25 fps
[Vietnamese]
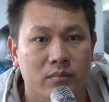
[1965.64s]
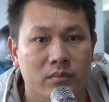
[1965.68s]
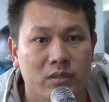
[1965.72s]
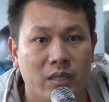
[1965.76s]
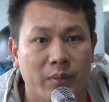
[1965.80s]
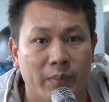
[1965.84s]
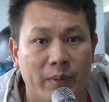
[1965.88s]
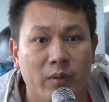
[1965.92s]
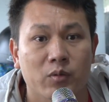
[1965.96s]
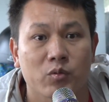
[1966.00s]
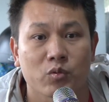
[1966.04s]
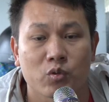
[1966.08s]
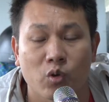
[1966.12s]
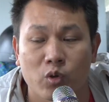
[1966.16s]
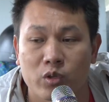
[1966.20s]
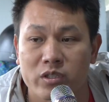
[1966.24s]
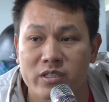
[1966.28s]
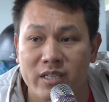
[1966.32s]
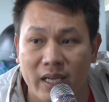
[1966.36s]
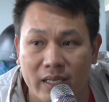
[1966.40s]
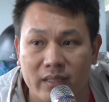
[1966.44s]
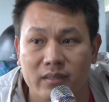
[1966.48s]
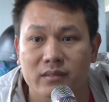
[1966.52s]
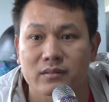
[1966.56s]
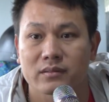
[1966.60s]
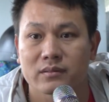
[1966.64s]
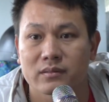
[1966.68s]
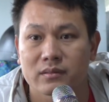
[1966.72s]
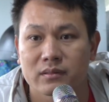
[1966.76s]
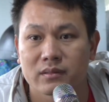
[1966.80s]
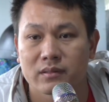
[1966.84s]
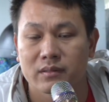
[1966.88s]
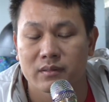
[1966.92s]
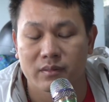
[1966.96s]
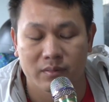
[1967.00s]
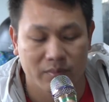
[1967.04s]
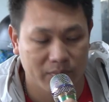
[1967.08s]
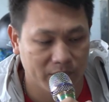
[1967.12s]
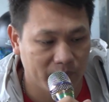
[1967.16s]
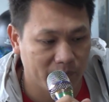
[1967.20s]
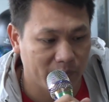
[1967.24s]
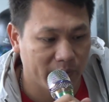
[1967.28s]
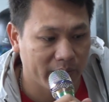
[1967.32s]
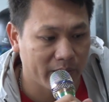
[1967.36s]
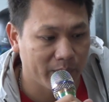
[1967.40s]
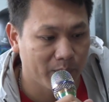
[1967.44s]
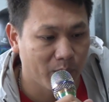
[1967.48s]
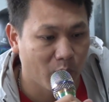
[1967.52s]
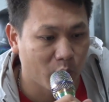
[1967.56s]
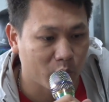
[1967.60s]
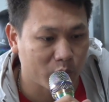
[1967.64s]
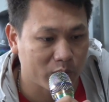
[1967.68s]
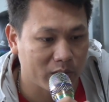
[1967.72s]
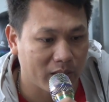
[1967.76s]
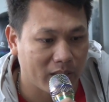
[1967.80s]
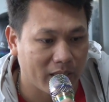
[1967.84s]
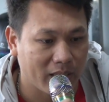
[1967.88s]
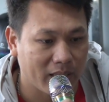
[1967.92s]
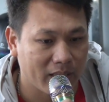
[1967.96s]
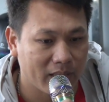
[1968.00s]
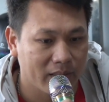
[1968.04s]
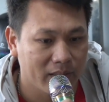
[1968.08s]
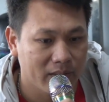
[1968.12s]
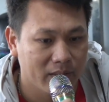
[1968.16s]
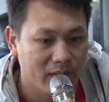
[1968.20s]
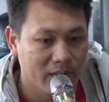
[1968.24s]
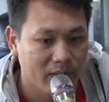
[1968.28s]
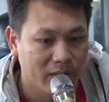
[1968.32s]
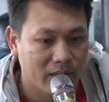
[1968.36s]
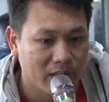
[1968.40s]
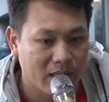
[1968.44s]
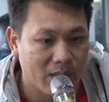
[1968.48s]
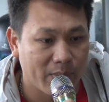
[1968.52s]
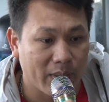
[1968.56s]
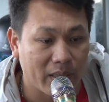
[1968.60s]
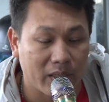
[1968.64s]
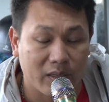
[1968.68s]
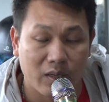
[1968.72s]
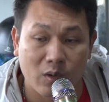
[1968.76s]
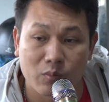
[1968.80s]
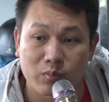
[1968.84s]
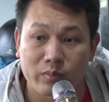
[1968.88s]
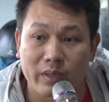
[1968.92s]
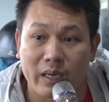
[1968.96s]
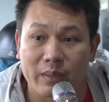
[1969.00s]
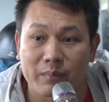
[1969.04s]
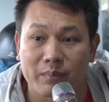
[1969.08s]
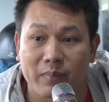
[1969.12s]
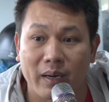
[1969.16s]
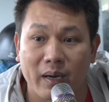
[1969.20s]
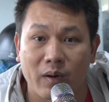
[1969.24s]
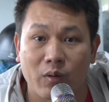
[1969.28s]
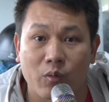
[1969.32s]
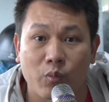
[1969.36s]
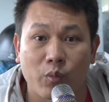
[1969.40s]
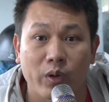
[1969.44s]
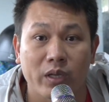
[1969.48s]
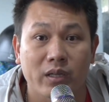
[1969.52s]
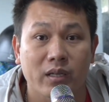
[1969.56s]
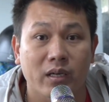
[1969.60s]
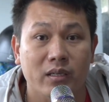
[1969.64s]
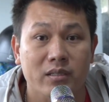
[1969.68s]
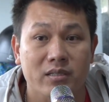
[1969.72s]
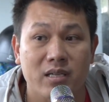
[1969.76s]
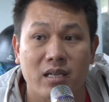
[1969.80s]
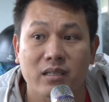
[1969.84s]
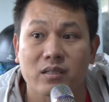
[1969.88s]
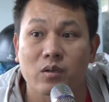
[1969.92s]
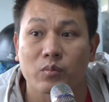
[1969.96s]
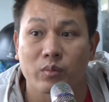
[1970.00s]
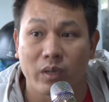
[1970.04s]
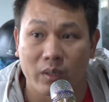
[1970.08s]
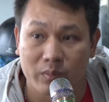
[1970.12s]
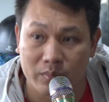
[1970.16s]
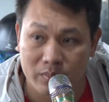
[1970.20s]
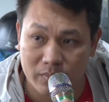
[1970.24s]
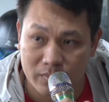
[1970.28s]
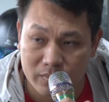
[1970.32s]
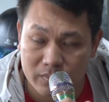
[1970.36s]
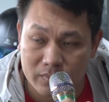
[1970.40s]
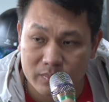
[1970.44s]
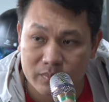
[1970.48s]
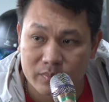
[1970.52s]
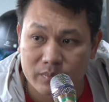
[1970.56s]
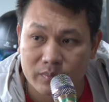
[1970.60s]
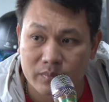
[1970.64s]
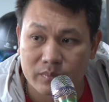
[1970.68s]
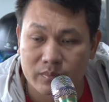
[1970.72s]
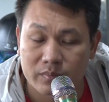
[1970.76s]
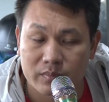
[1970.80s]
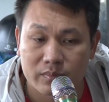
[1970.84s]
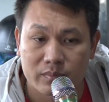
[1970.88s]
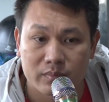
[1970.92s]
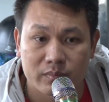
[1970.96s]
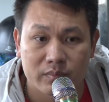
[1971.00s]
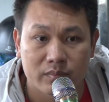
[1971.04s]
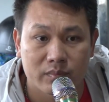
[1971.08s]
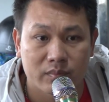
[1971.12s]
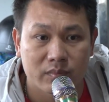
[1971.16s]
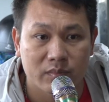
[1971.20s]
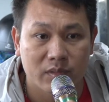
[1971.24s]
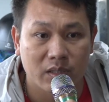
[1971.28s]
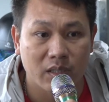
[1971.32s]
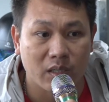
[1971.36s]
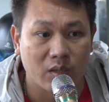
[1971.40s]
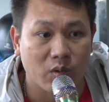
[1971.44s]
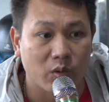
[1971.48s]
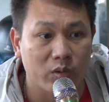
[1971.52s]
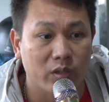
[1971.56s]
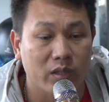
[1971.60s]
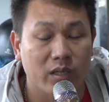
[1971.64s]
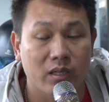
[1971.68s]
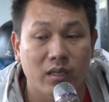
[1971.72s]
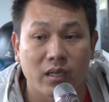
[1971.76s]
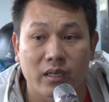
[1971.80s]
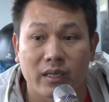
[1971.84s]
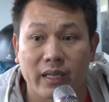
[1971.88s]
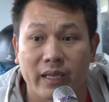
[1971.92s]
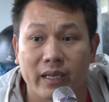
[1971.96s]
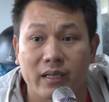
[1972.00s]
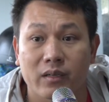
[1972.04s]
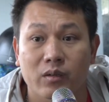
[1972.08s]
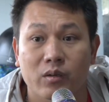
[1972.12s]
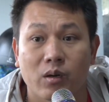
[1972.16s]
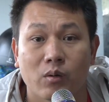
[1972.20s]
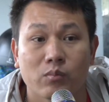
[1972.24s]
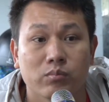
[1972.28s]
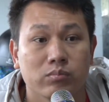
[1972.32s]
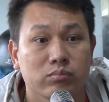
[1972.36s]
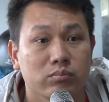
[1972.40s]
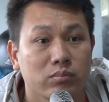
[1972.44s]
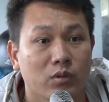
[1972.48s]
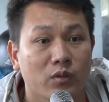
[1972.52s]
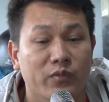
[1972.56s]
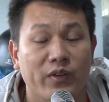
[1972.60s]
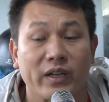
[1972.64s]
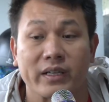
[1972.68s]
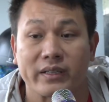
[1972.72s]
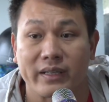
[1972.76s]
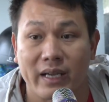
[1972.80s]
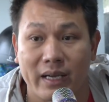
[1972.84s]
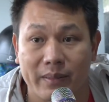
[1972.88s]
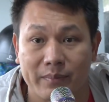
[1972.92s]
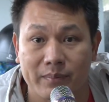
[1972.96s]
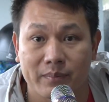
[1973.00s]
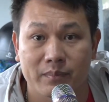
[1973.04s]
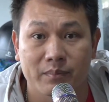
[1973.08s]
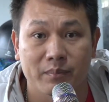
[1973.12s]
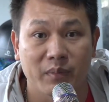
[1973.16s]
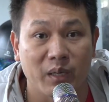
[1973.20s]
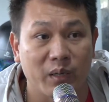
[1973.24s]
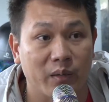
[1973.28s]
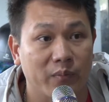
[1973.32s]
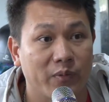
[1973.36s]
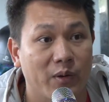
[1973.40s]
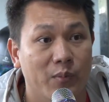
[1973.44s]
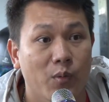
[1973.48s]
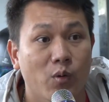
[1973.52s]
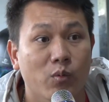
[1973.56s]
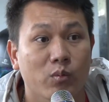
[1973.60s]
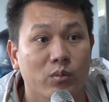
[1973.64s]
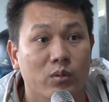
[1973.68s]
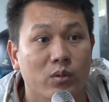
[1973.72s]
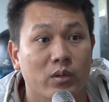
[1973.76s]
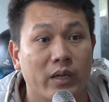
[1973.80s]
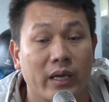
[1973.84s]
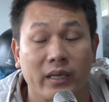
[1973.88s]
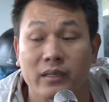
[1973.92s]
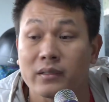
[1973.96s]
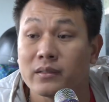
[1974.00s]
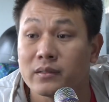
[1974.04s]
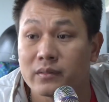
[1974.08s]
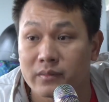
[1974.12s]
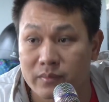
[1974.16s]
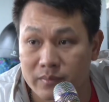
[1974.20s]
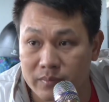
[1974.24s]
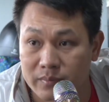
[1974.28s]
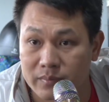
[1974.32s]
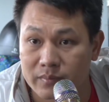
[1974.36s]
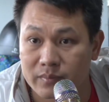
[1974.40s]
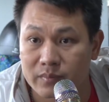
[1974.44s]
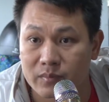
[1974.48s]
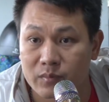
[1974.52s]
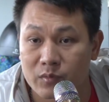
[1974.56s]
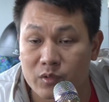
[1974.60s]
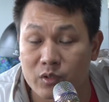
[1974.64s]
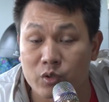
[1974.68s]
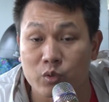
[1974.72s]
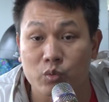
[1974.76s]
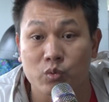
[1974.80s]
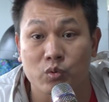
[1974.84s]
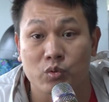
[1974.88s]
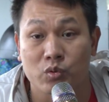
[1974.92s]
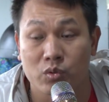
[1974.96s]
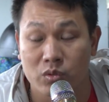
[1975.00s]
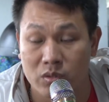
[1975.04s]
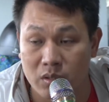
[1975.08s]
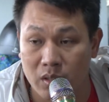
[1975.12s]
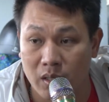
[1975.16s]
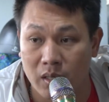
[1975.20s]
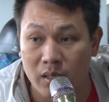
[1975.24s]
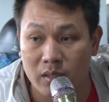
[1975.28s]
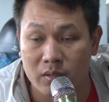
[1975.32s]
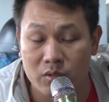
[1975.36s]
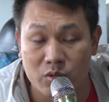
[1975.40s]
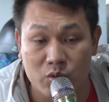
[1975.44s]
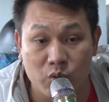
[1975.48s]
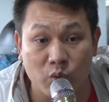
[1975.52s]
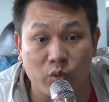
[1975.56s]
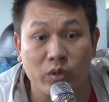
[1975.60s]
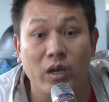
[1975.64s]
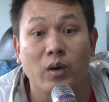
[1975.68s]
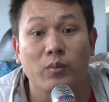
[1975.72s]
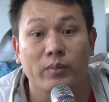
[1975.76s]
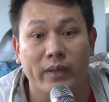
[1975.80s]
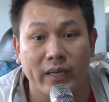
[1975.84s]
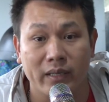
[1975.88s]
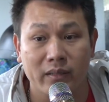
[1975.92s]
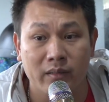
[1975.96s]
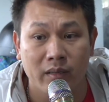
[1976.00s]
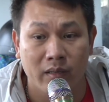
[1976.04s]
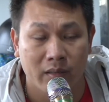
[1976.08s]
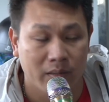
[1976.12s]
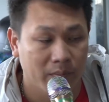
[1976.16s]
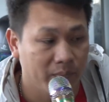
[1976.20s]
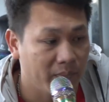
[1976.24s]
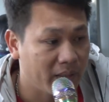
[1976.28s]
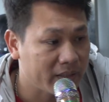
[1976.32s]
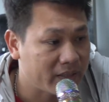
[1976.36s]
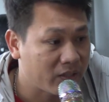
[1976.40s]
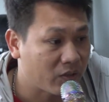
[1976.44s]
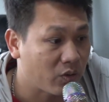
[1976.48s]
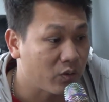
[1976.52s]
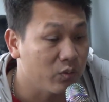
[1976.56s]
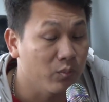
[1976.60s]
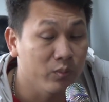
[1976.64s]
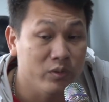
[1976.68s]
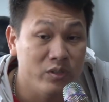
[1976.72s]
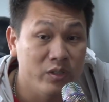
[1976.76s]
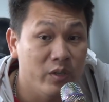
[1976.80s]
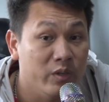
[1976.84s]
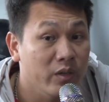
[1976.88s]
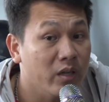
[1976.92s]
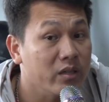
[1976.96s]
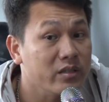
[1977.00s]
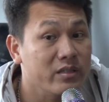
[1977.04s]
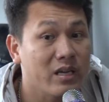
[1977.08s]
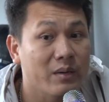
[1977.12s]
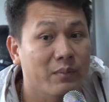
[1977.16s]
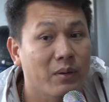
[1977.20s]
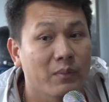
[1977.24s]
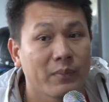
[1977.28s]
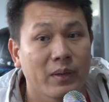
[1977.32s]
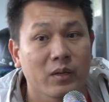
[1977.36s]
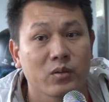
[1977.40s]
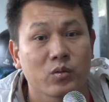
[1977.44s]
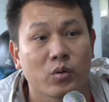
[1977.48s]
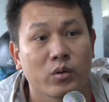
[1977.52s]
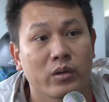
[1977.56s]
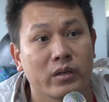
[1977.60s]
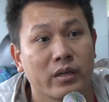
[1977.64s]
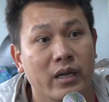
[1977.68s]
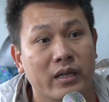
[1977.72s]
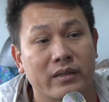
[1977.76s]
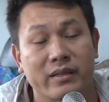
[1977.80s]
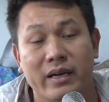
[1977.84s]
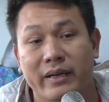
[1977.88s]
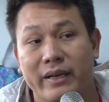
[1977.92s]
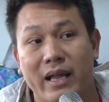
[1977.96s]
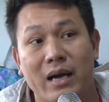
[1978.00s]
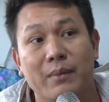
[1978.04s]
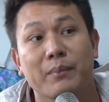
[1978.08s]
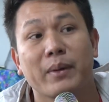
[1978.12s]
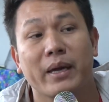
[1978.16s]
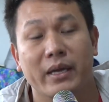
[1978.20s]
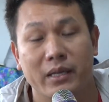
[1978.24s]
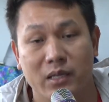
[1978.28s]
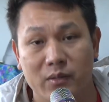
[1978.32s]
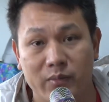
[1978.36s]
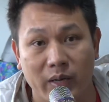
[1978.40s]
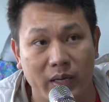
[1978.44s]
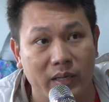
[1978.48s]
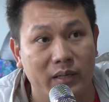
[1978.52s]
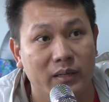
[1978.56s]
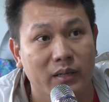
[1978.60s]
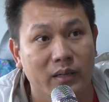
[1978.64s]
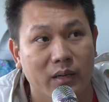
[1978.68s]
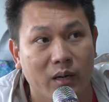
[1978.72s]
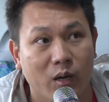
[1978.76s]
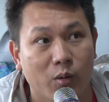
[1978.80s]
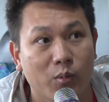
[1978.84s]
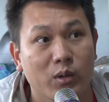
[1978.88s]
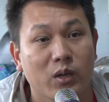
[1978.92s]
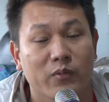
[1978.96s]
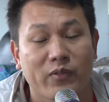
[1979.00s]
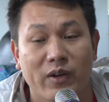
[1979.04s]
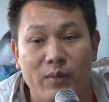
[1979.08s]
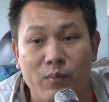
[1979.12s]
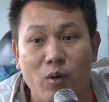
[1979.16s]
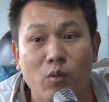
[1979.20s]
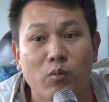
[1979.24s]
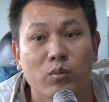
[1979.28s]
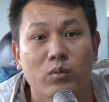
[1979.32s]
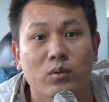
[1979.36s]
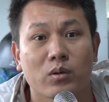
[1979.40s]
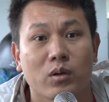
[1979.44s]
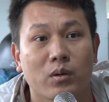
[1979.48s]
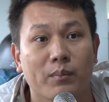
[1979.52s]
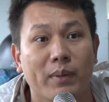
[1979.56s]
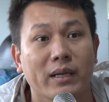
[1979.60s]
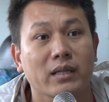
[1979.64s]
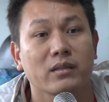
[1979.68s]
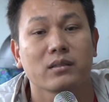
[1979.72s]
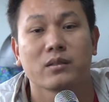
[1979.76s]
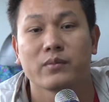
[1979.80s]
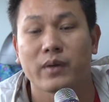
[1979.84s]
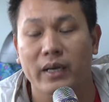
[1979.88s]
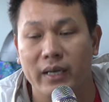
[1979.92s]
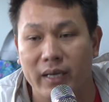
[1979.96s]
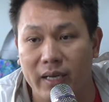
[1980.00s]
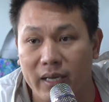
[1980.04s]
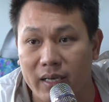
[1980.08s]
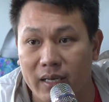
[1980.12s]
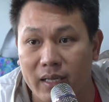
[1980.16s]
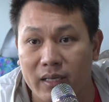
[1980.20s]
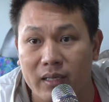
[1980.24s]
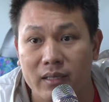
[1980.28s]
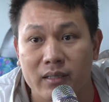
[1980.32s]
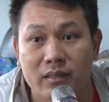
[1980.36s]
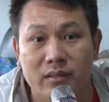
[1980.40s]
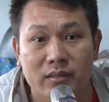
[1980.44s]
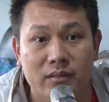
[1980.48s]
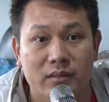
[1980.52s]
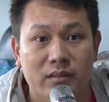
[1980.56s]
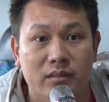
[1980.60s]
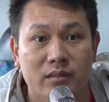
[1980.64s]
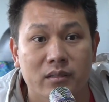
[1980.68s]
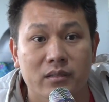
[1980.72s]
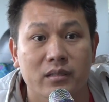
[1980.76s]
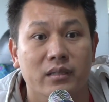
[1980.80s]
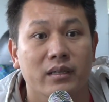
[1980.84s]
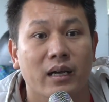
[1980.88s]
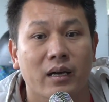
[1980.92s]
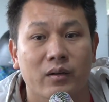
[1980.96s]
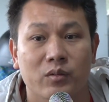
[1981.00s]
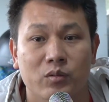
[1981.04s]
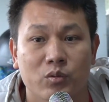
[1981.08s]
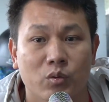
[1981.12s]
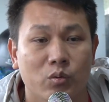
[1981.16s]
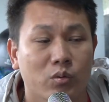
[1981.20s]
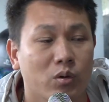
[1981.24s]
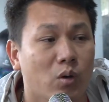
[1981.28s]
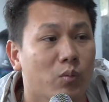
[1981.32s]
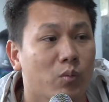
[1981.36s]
trang fanpage của tôi chặn vì một là các bạn không đảm bảo quy tắc chắc cộng đồng tức là có những cái lời lẽ nó không nó phản cảm bị Facebook nó đánh tự uh, chủ động đánh mà chỉ có duy nhất trang fanpage tôi hiện tại đang bị như vậy không biết là Facebook nó bắt như vậy hay là như thế nào tôi